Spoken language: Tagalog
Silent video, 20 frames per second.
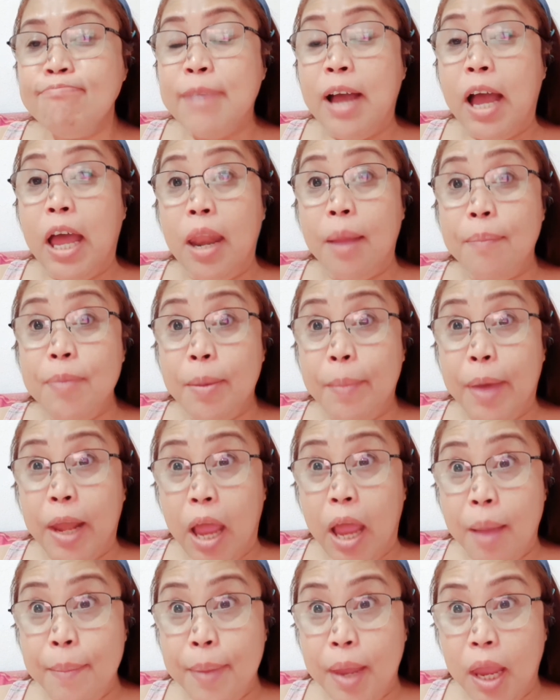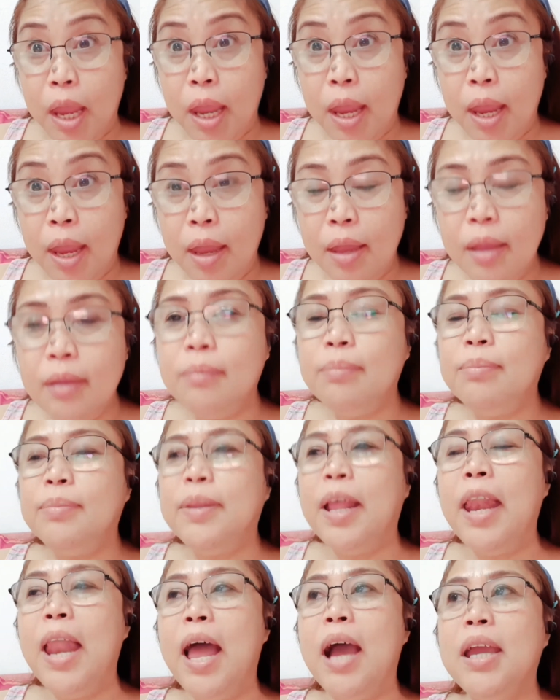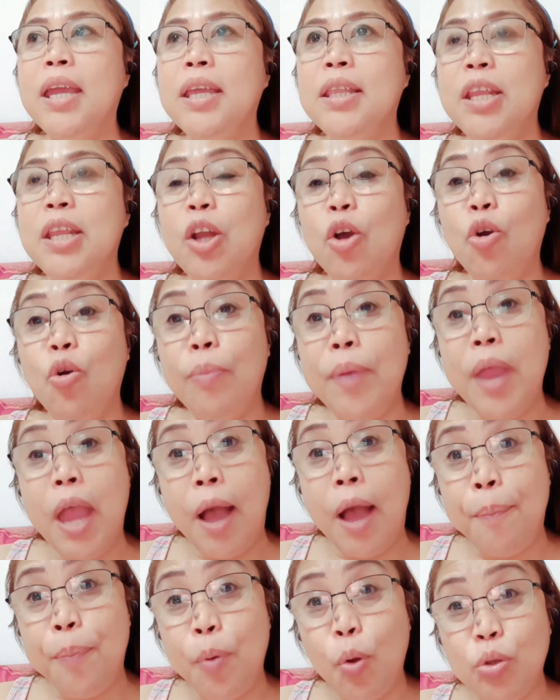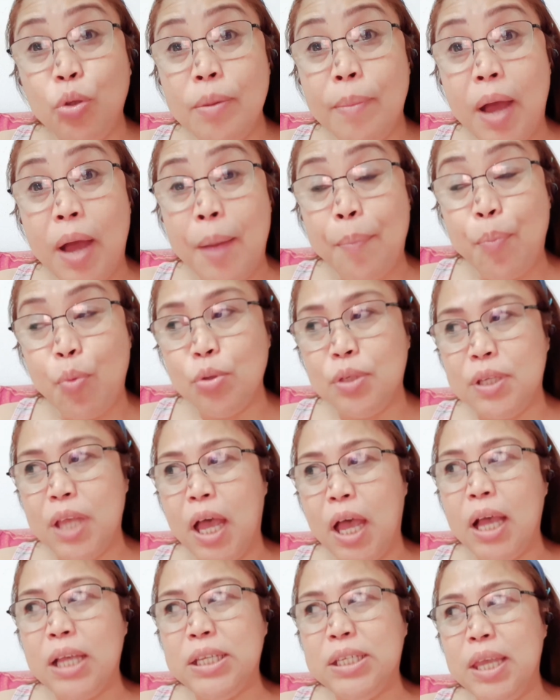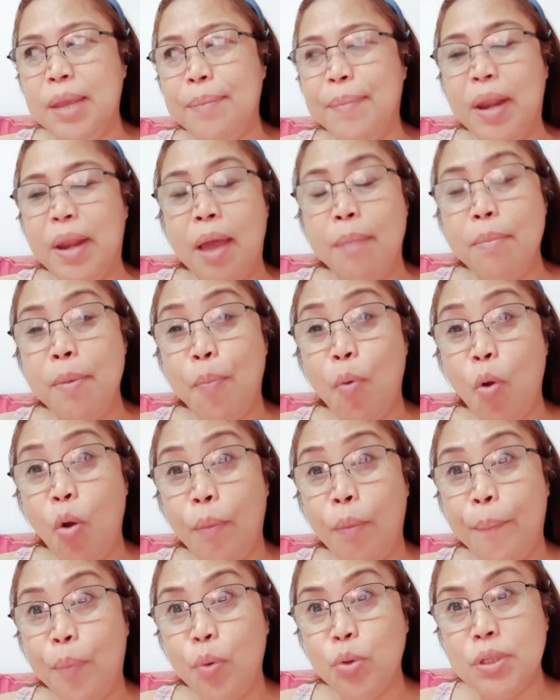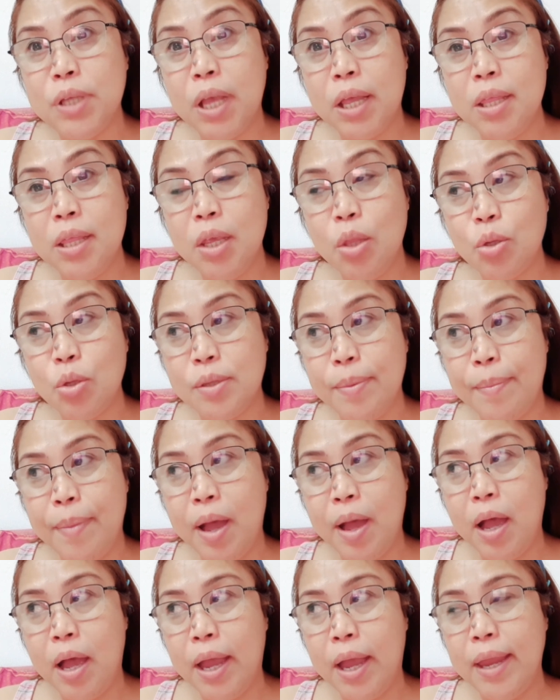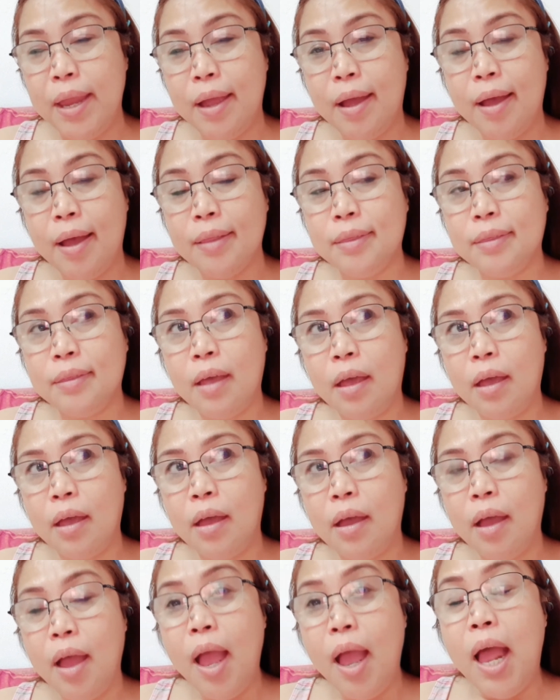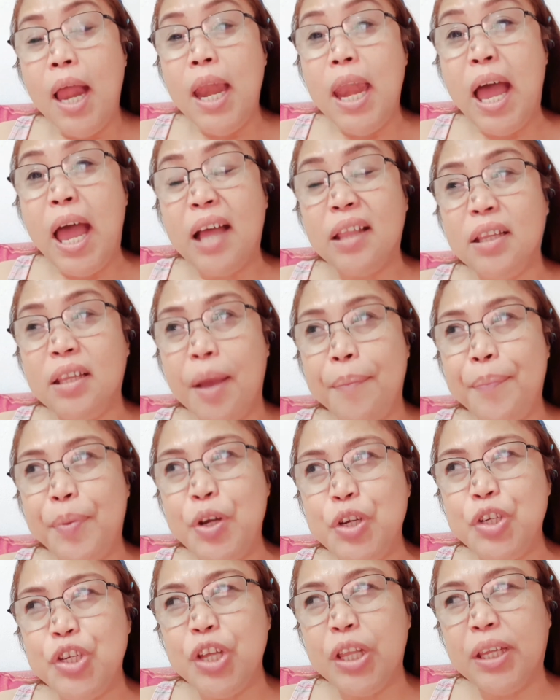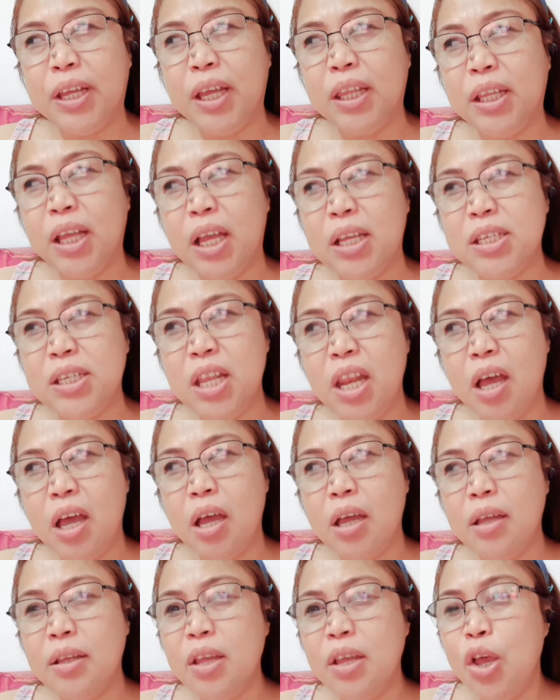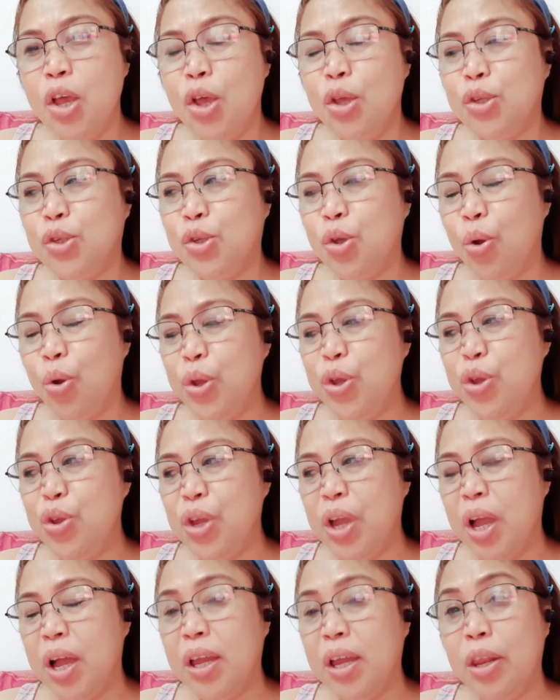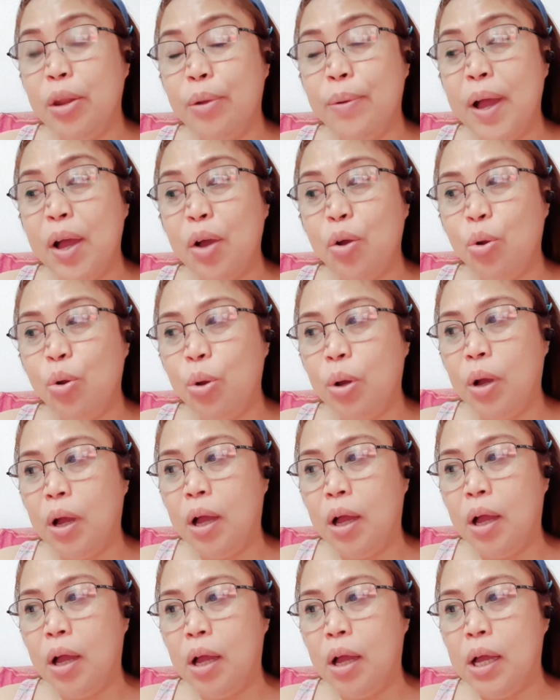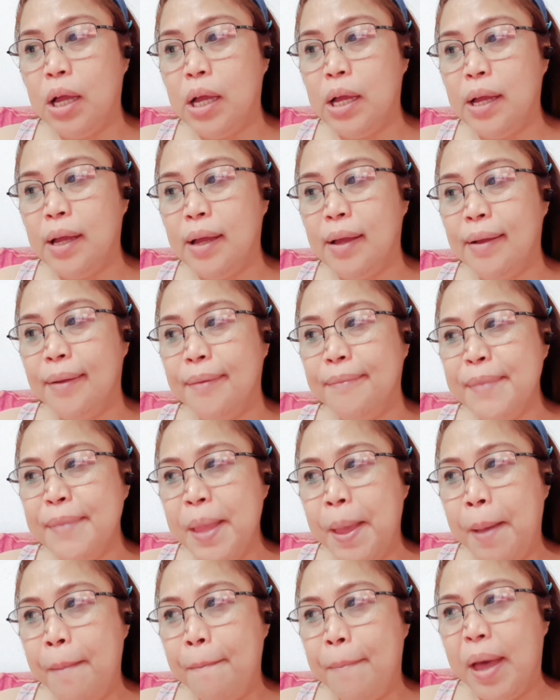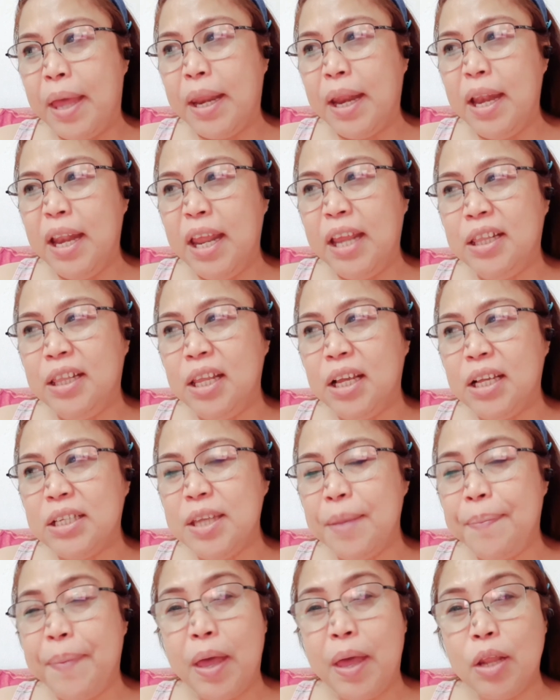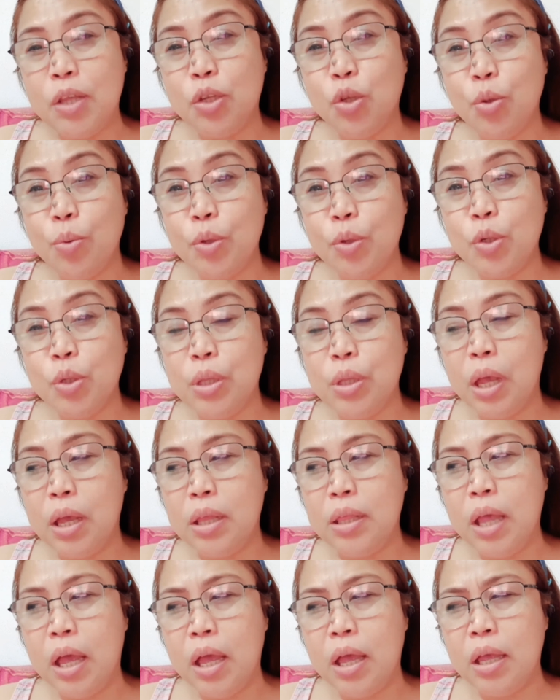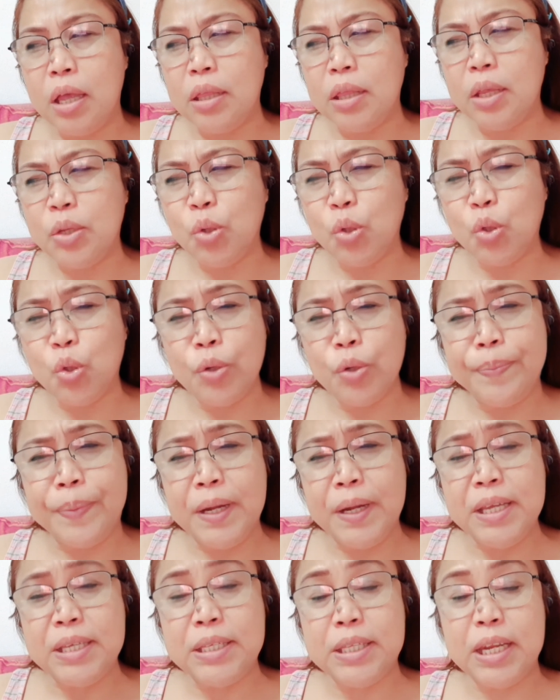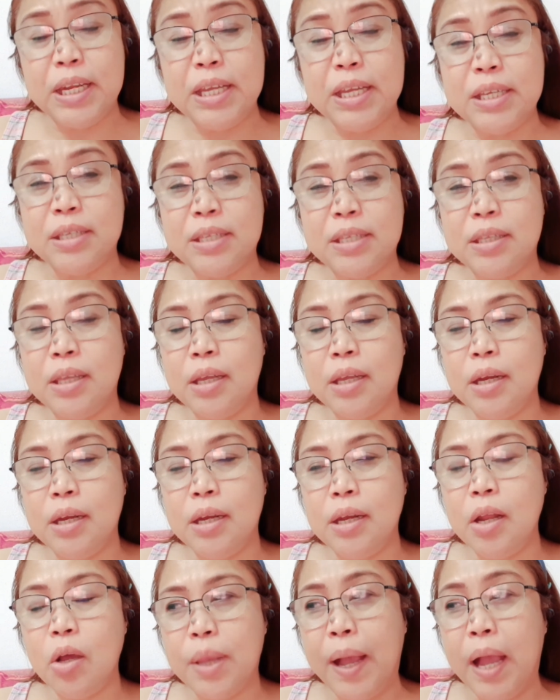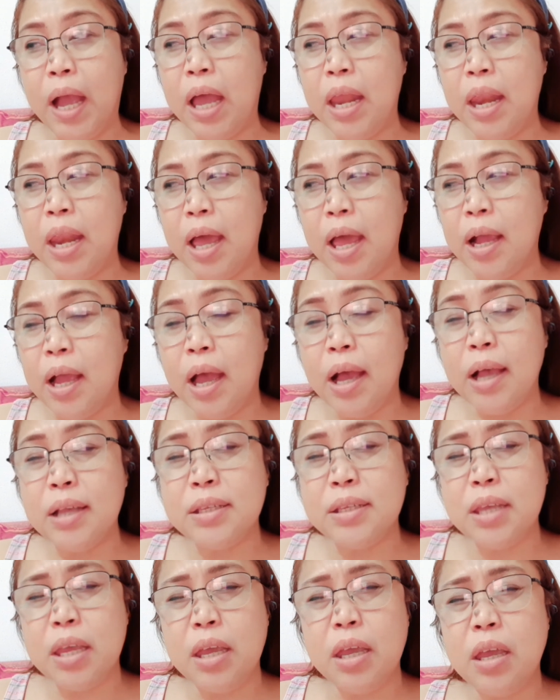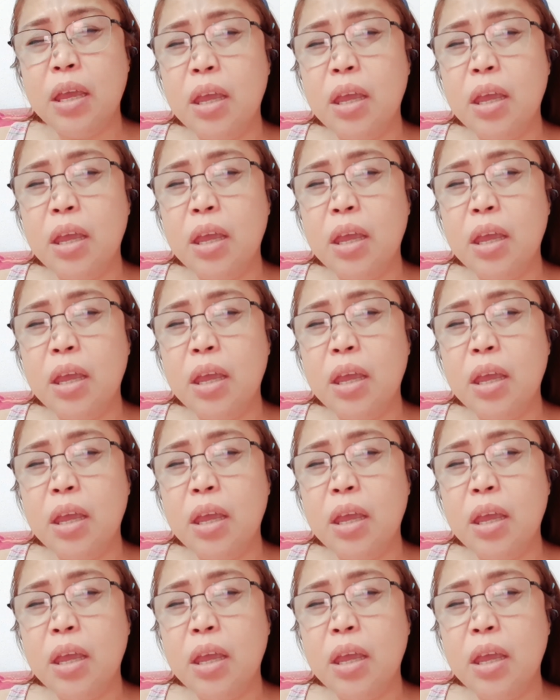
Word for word: alam ng marami, na lagi din ako may upload ng mga pusa kasi marami po akong pusa dito sa bahay at uh, lahat nga Persian cat nga sila. So, yun nga ang ginawa ko. Uh, parang lately kasi parang su na, na, nasusuper stress na rin ako sa pag-aalaga kasi